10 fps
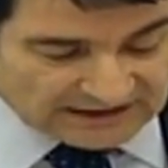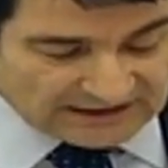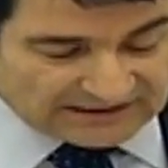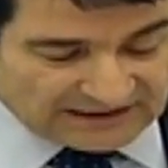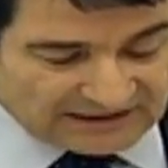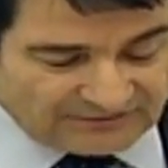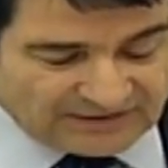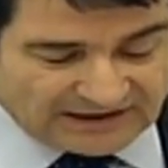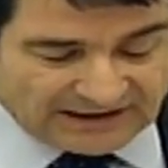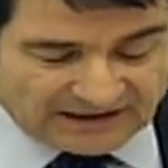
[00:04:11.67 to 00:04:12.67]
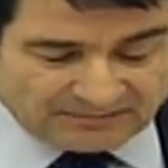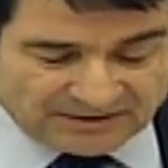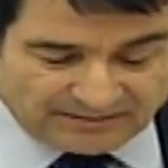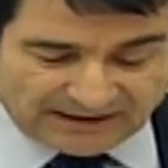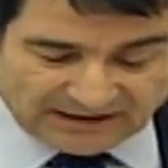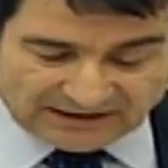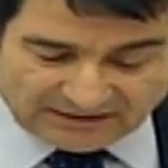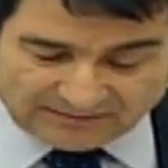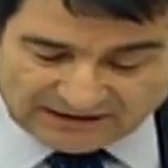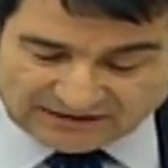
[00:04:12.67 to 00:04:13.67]
Teklif ile her bir
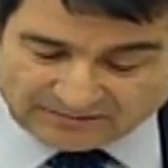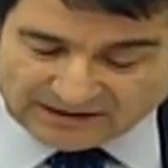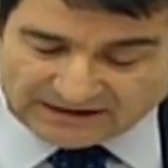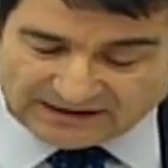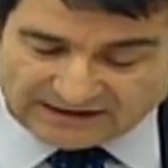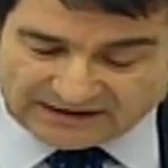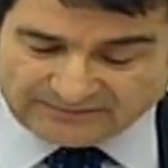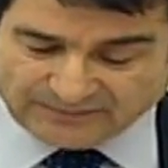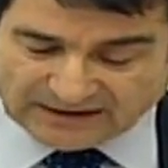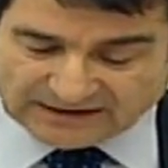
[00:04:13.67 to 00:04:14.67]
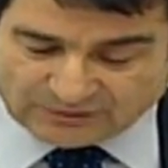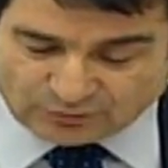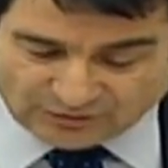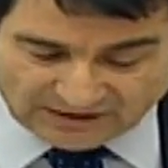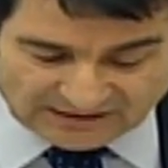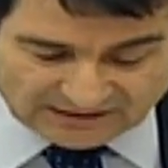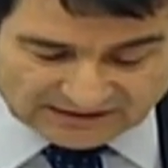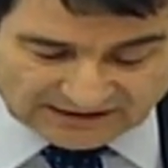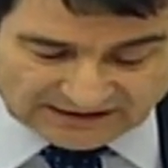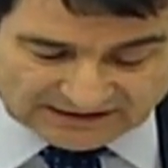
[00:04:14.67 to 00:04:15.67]
beyanname itibariyle 250
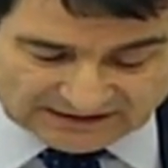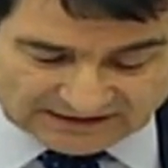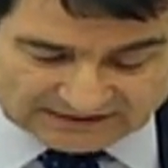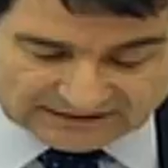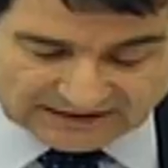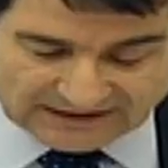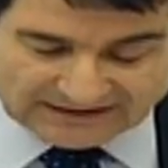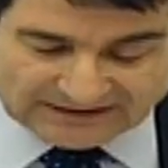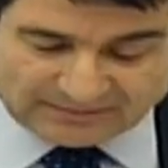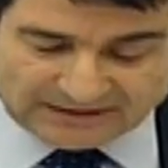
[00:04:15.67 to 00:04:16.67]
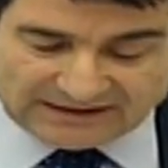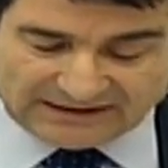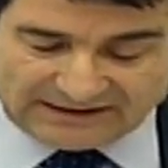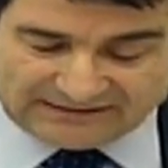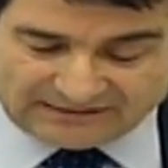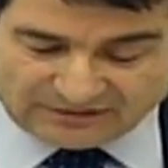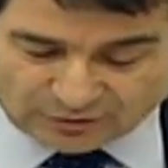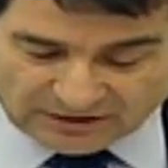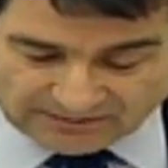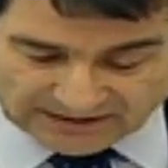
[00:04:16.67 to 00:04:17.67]
liraya kadar yapılan eksik
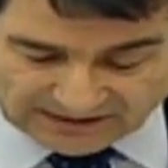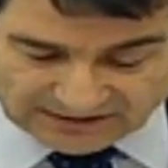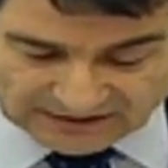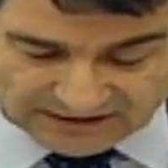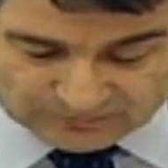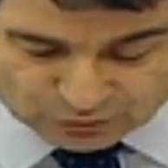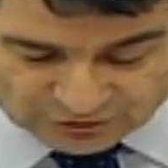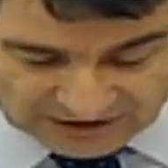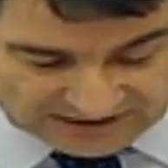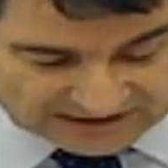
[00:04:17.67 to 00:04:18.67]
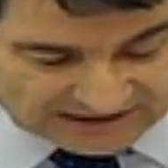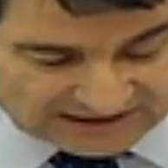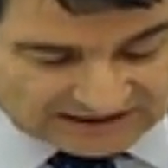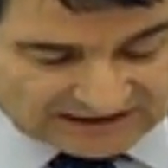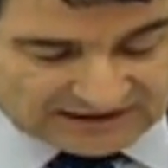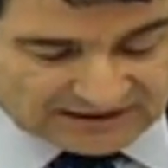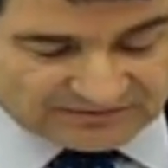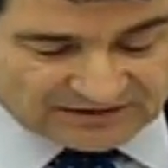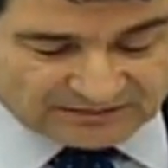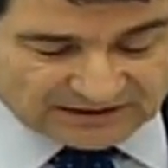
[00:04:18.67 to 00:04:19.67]
ödemenin bu şartın ihlali
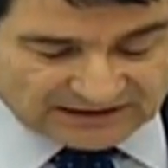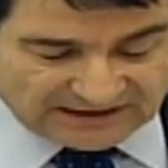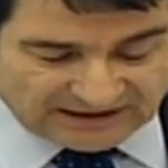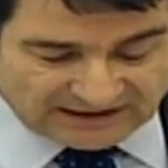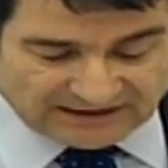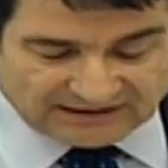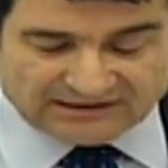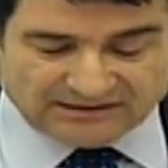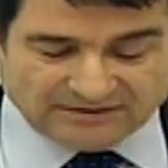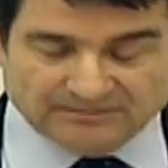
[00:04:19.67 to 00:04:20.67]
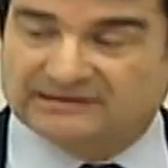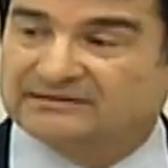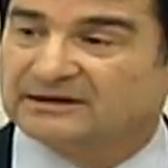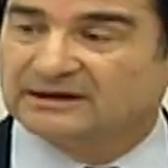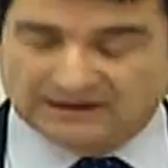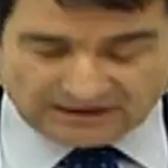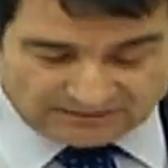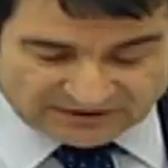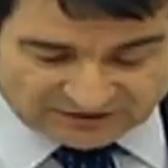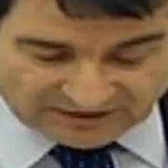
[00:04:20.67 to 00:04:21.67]
kapsamında değerlendirilmemesi
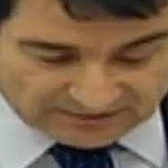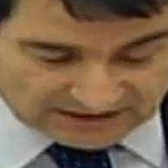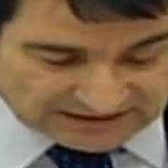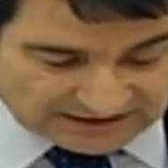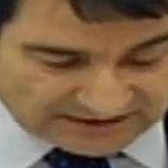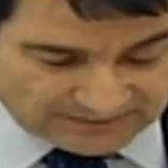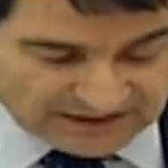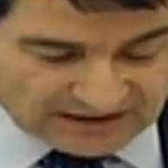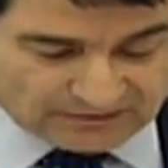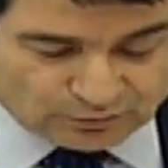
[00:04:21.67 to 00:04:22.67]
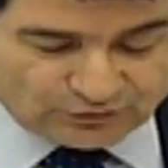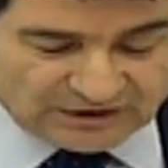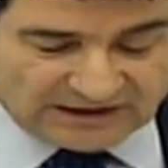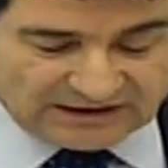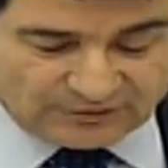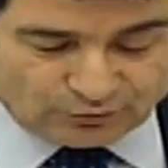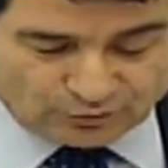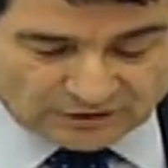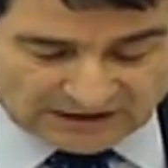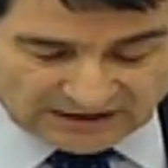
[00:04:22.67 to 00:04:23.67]
amaçlanmakta bu şekilde
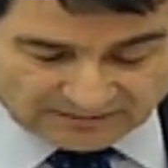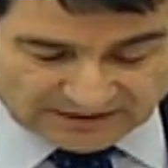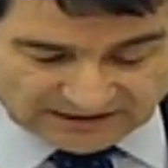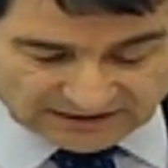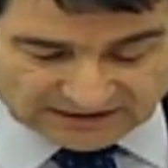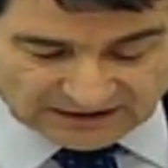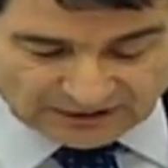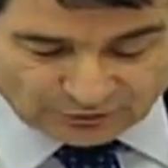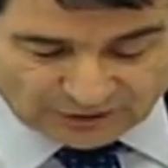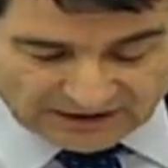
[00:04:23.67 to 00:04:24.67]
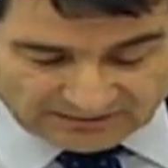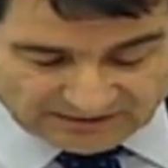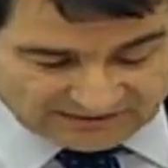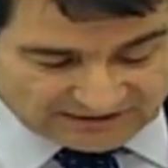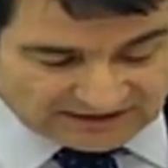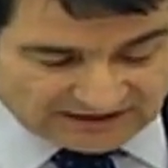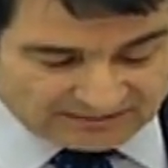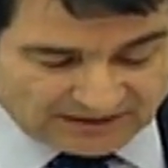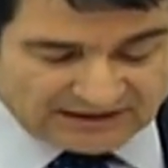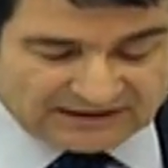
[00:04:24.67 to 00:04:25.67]
küçük rakamların ödenmesinin
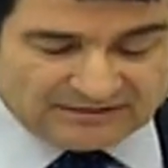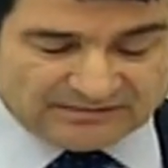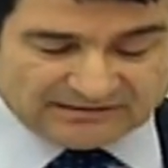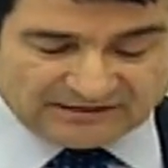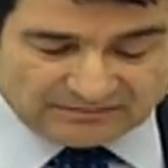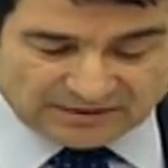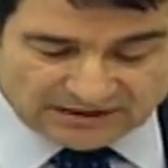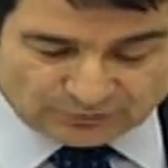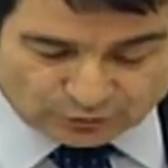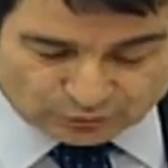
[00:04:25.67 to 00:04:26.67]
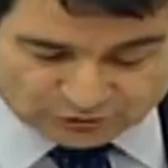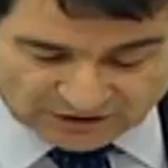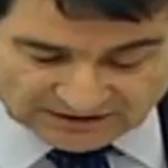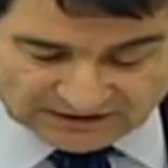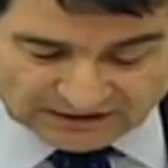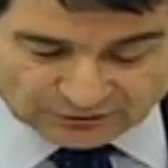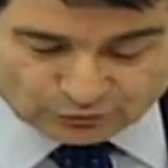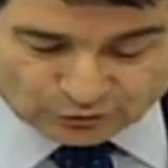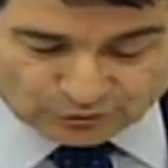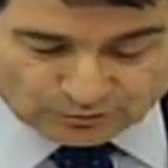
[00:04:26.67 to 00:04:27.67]
ihmal edilmesine bağlı oluşan
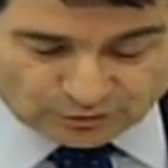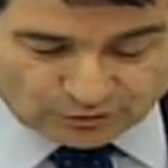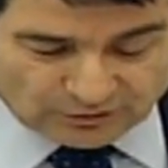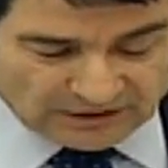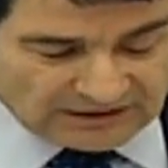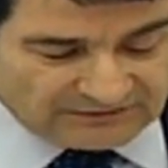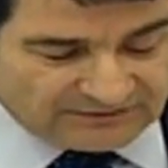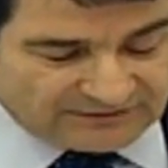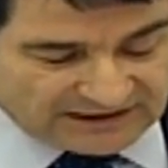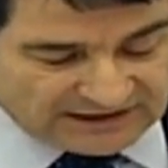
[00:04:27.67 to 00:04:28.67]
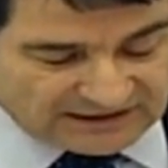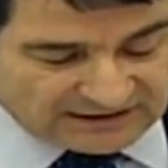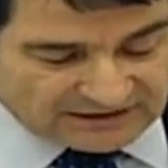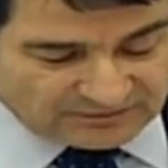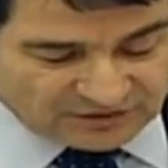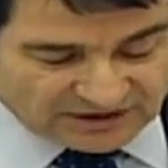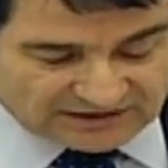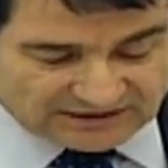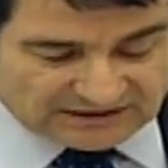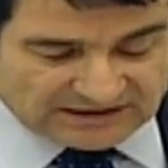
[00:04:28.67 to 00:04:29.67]
sorumluluk ve vergi indirim
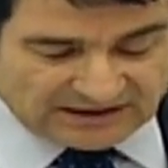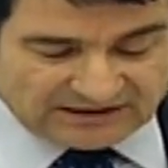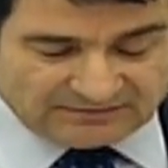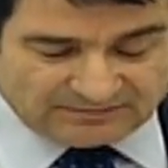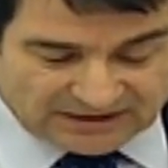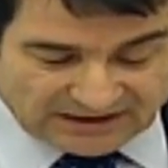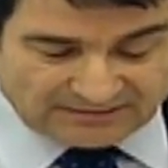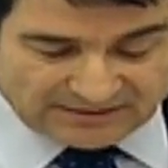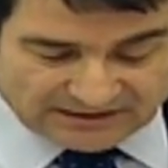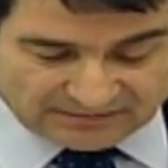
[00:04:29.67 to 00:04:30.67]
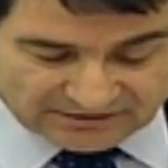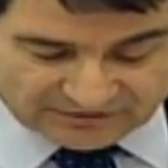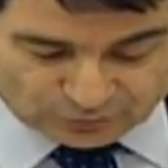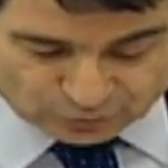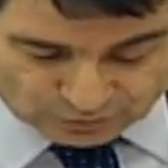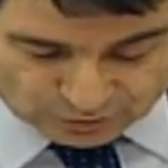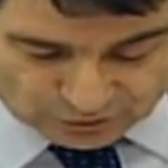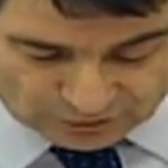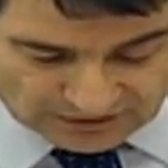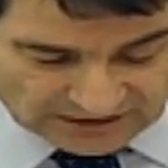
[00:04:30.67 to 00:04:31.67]
şartının kaybedilmesi
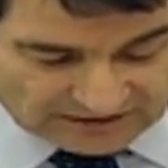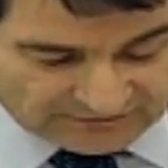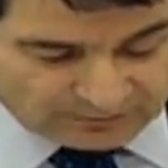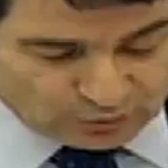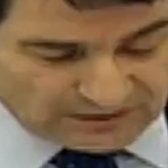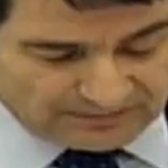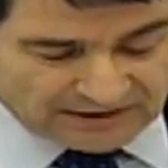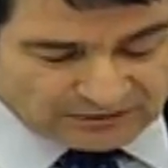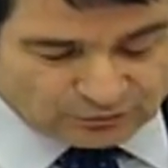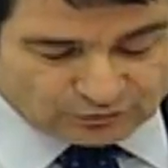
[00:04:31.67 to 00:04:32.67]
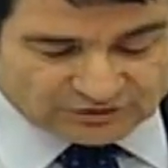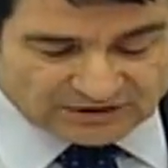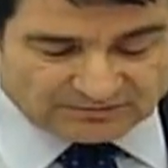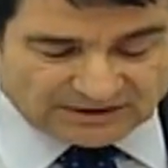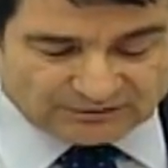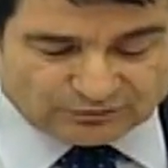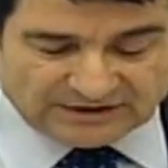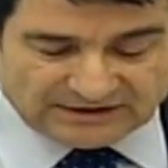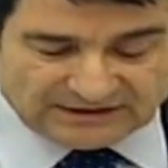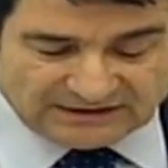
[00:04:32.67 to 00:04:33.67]
durumunun ve buna bağlı oluşan
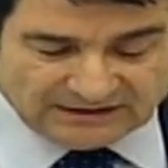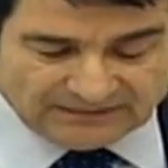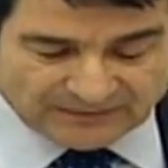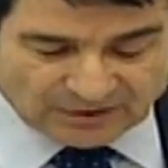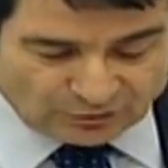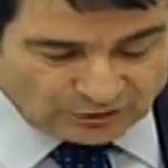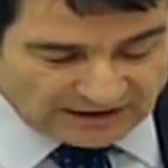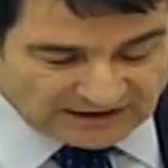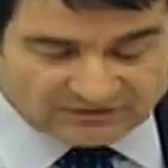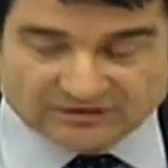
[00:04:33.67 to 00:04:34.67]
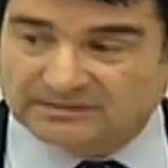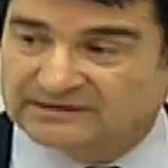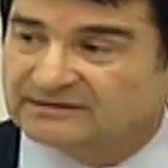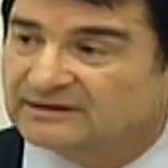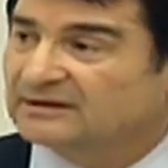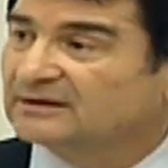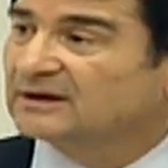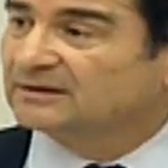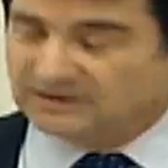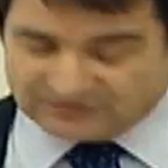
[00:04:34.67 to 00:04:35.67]
mağduriyetin önüne geçilmesi
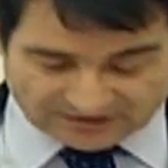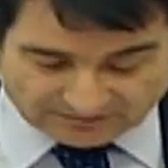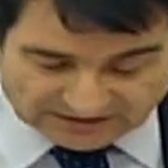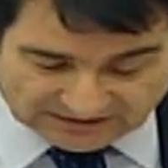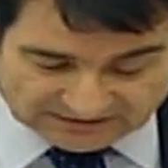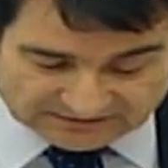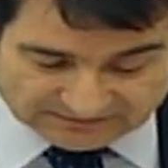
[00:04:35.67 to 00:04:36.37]
amaçlanmaktadır.